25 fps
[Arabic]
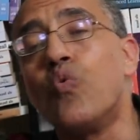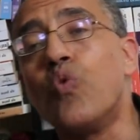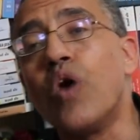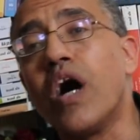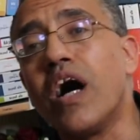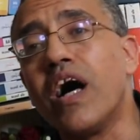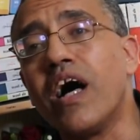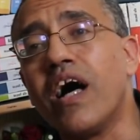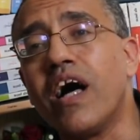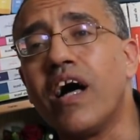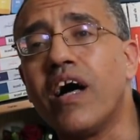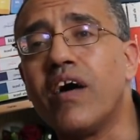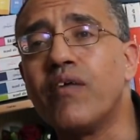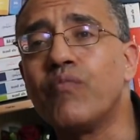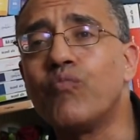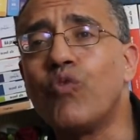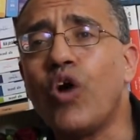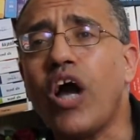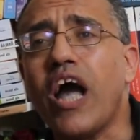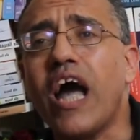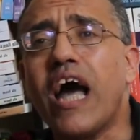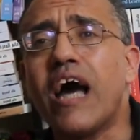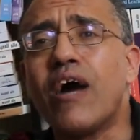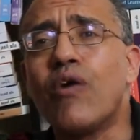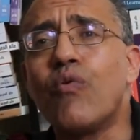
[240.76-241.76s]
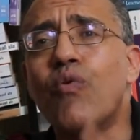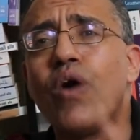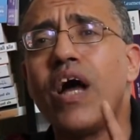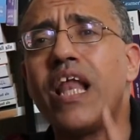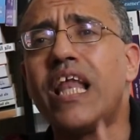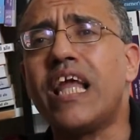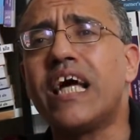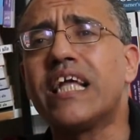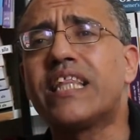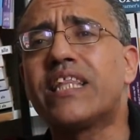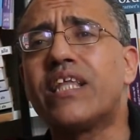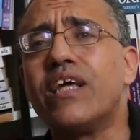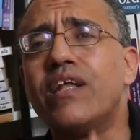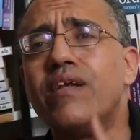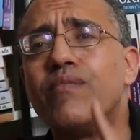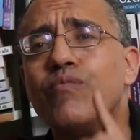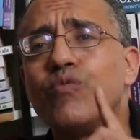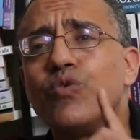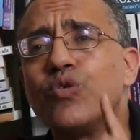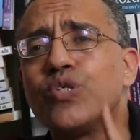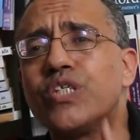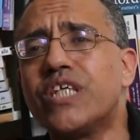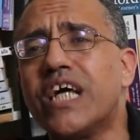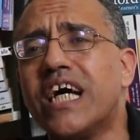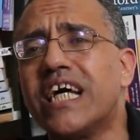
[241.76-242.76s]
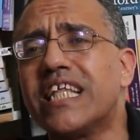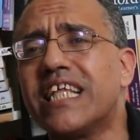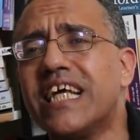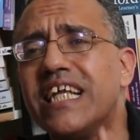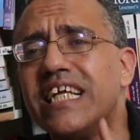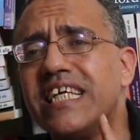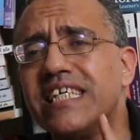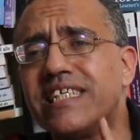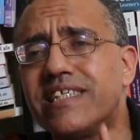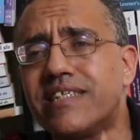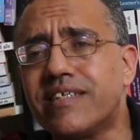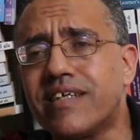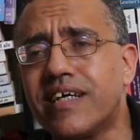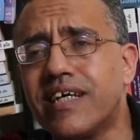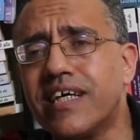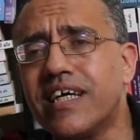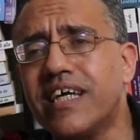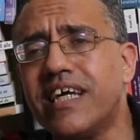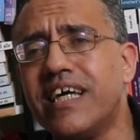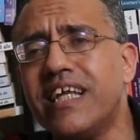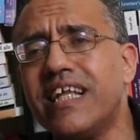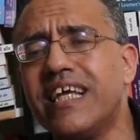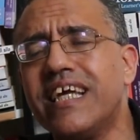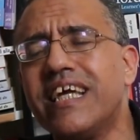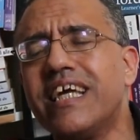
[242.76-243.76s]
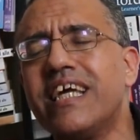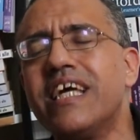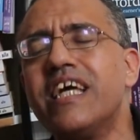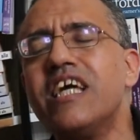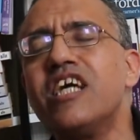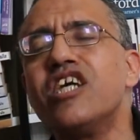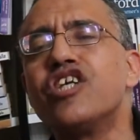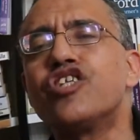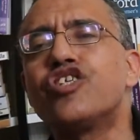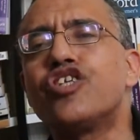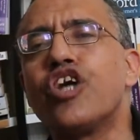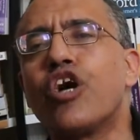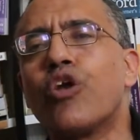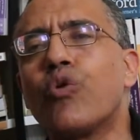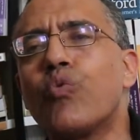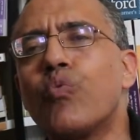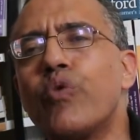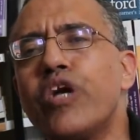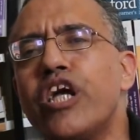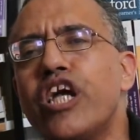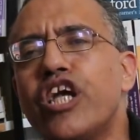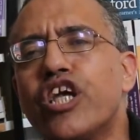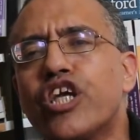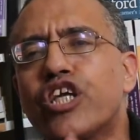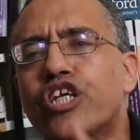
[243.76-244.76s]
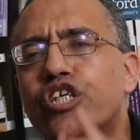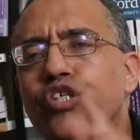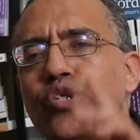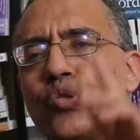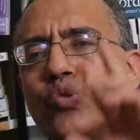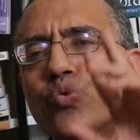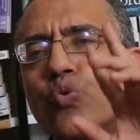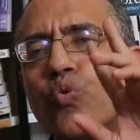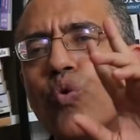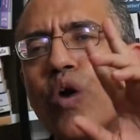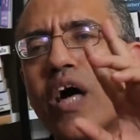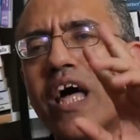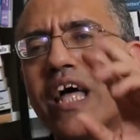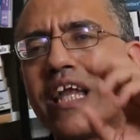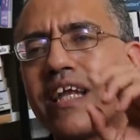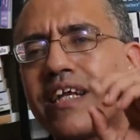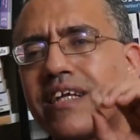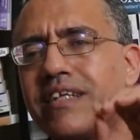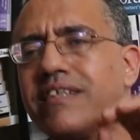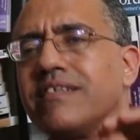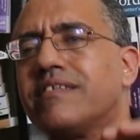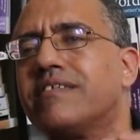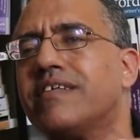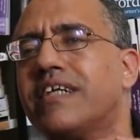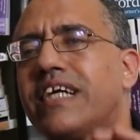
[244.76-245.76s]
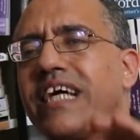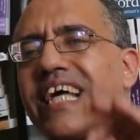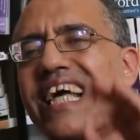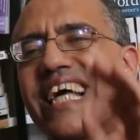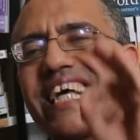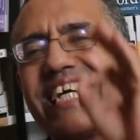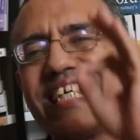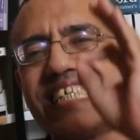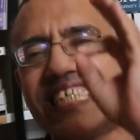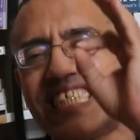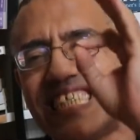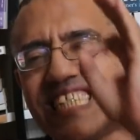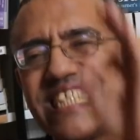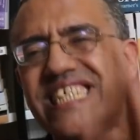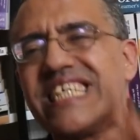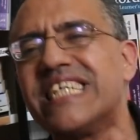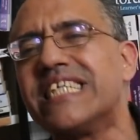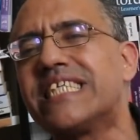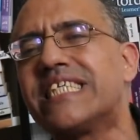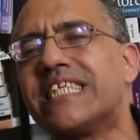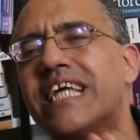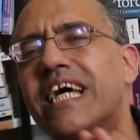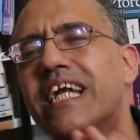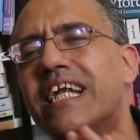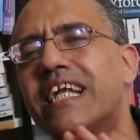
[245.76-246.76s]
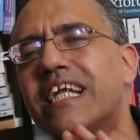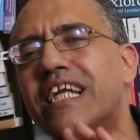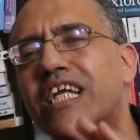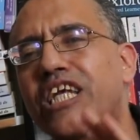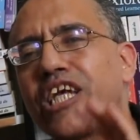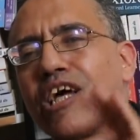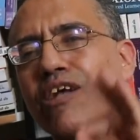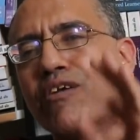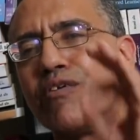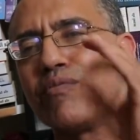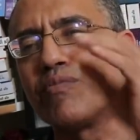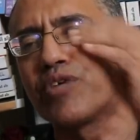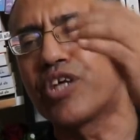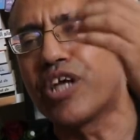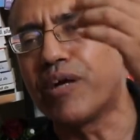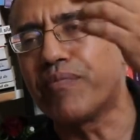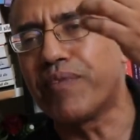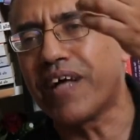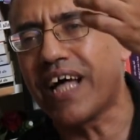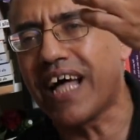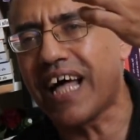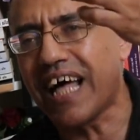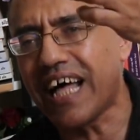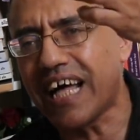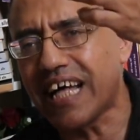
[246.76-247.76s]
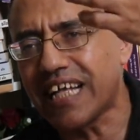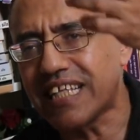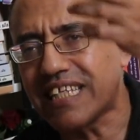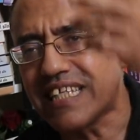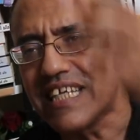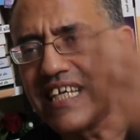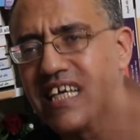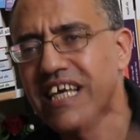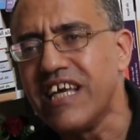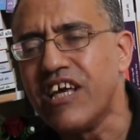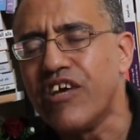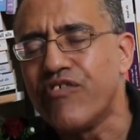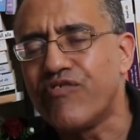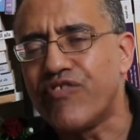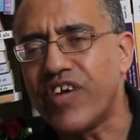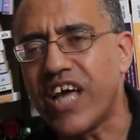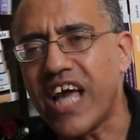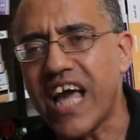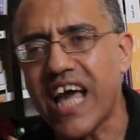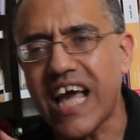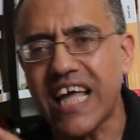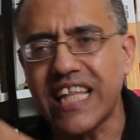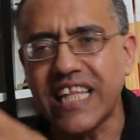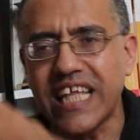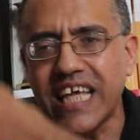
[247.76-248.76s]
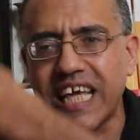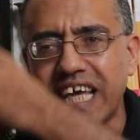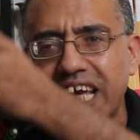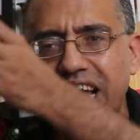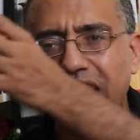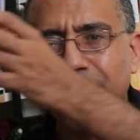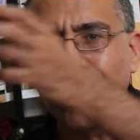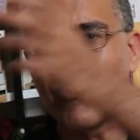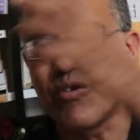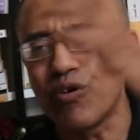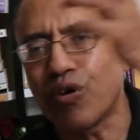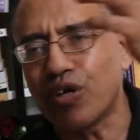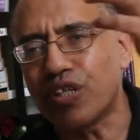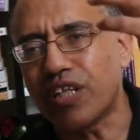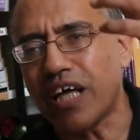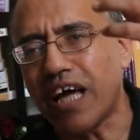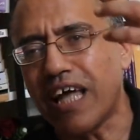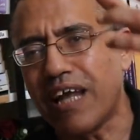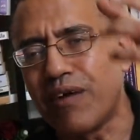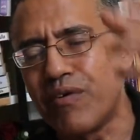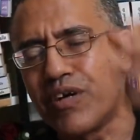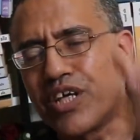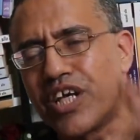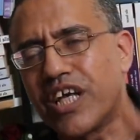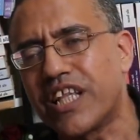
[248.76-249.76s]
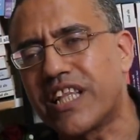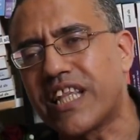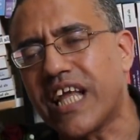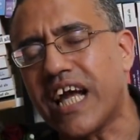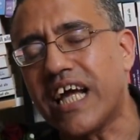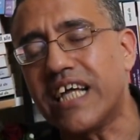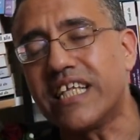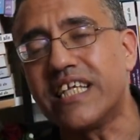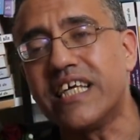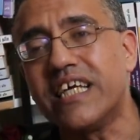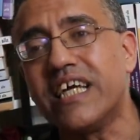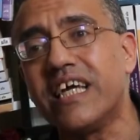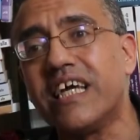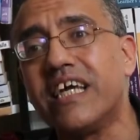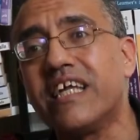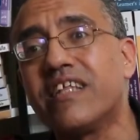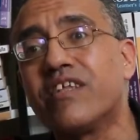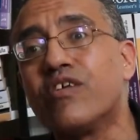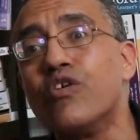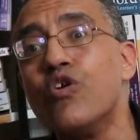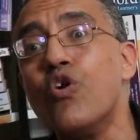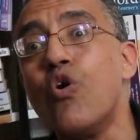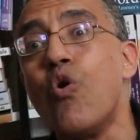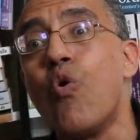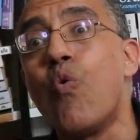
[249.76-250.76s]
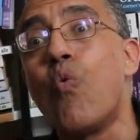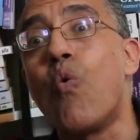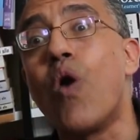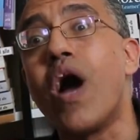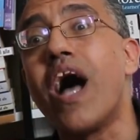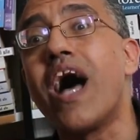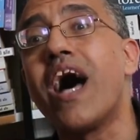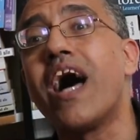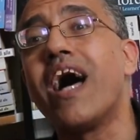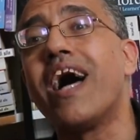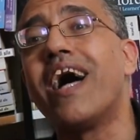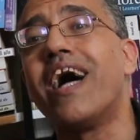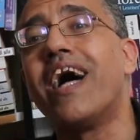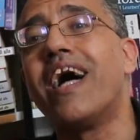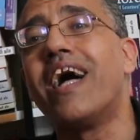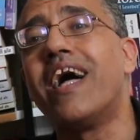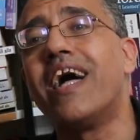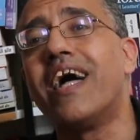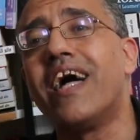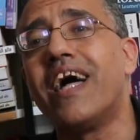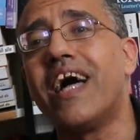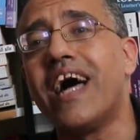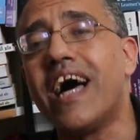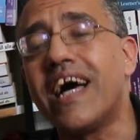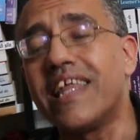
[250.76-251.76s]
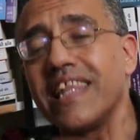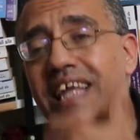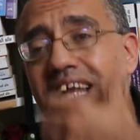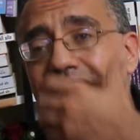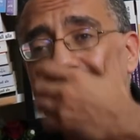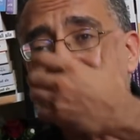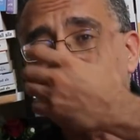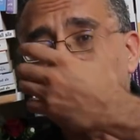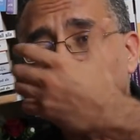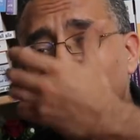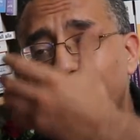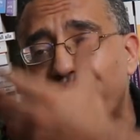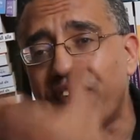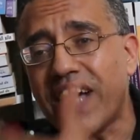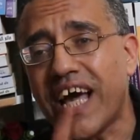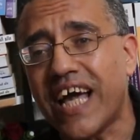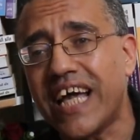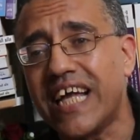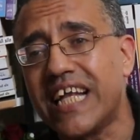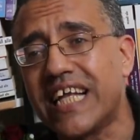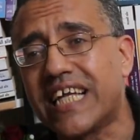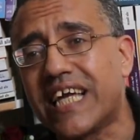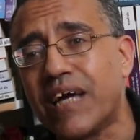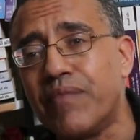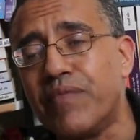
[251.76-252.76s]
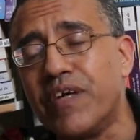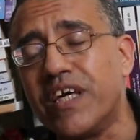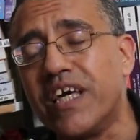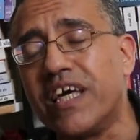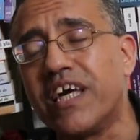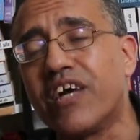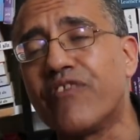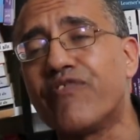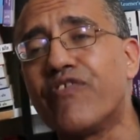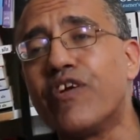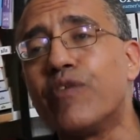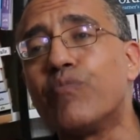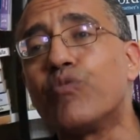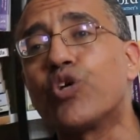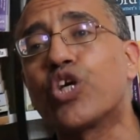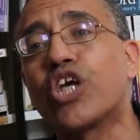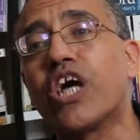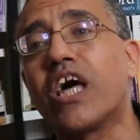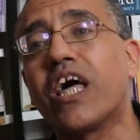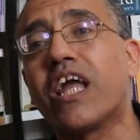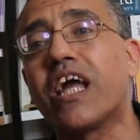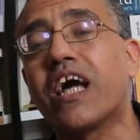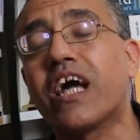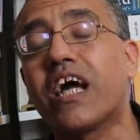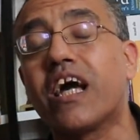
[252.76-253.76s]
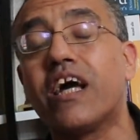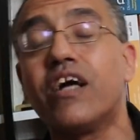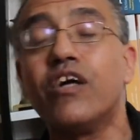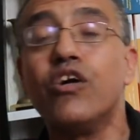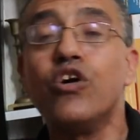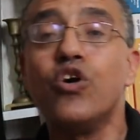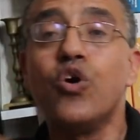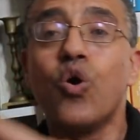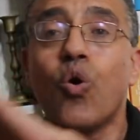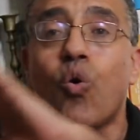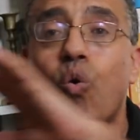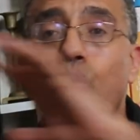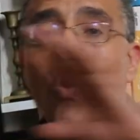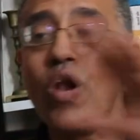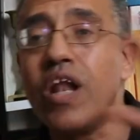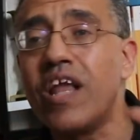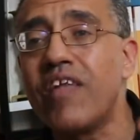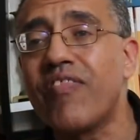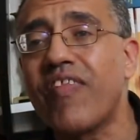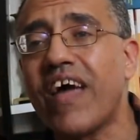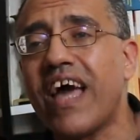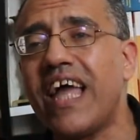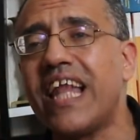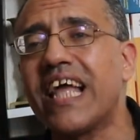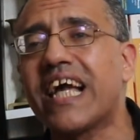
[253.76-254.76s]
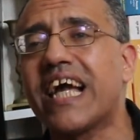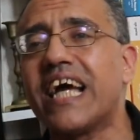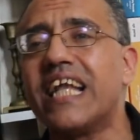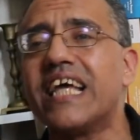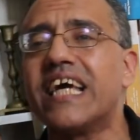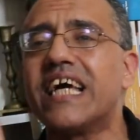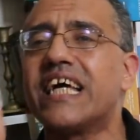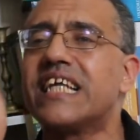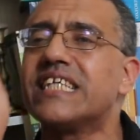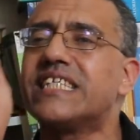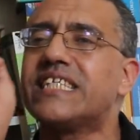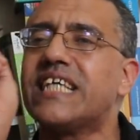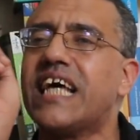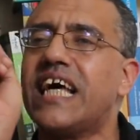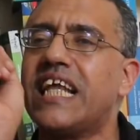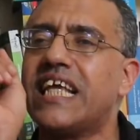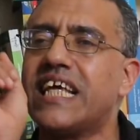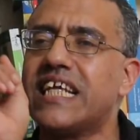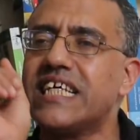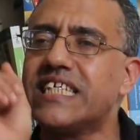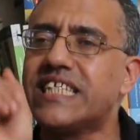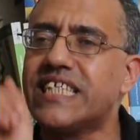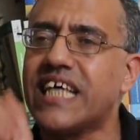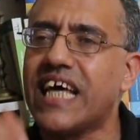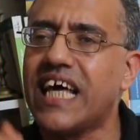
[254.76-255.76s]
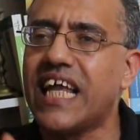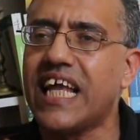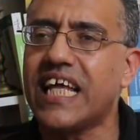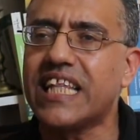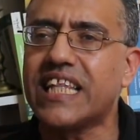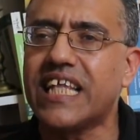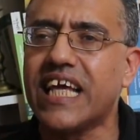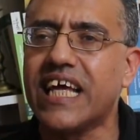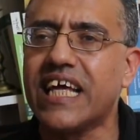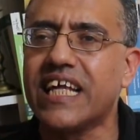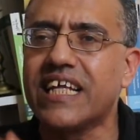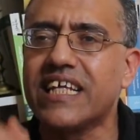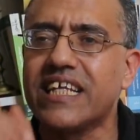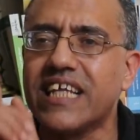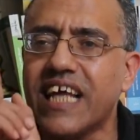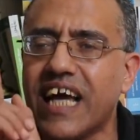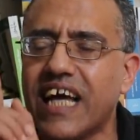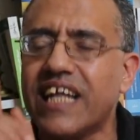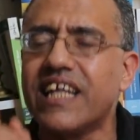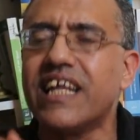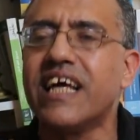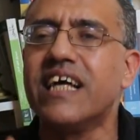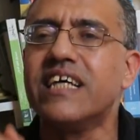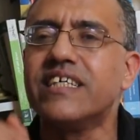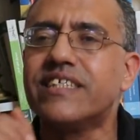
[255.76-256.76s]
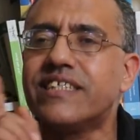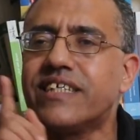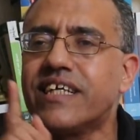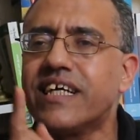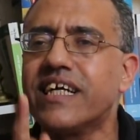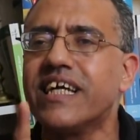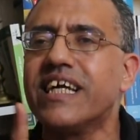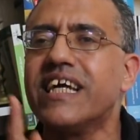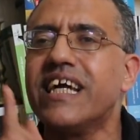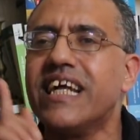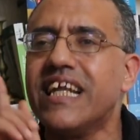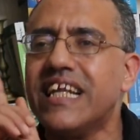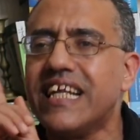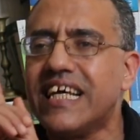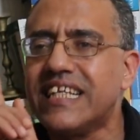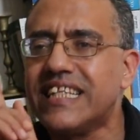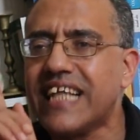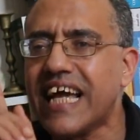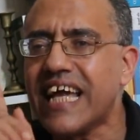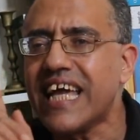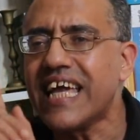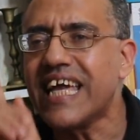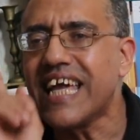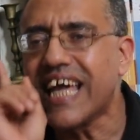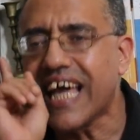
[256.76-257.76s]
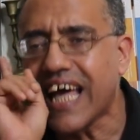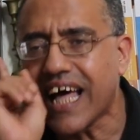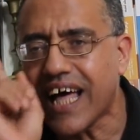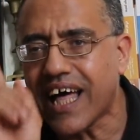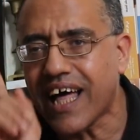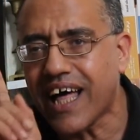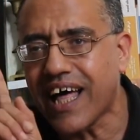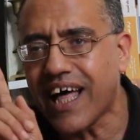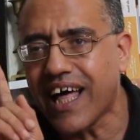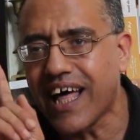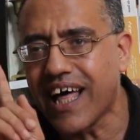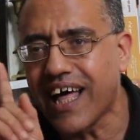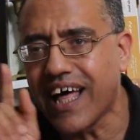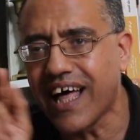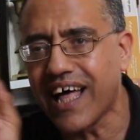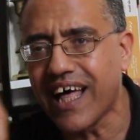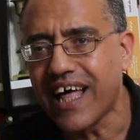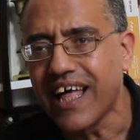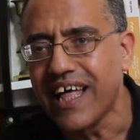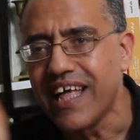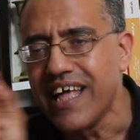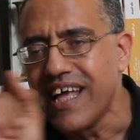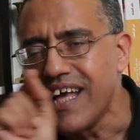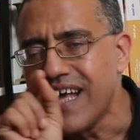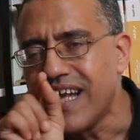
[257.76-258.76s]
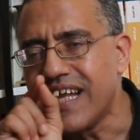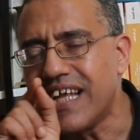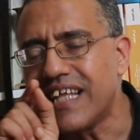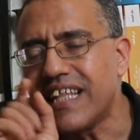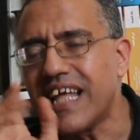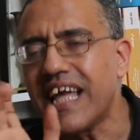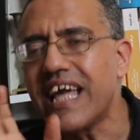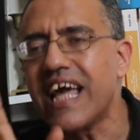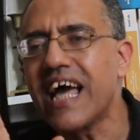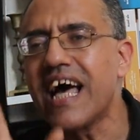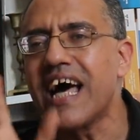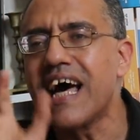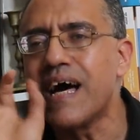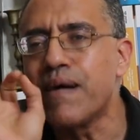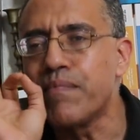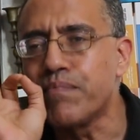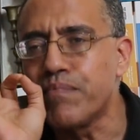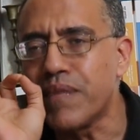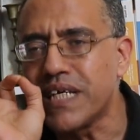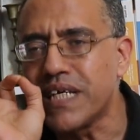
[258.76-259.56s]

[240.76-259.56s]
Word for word: ومحاولة الموساد الإسرائيلي ترويج صور خصيصا لشلوم شبات في هذه النقطة على وجه التحديد وهذا الارتفاع الكبير في المشاركة كل ذلك لإرسال رسالة أن إسرائيل لديها لديها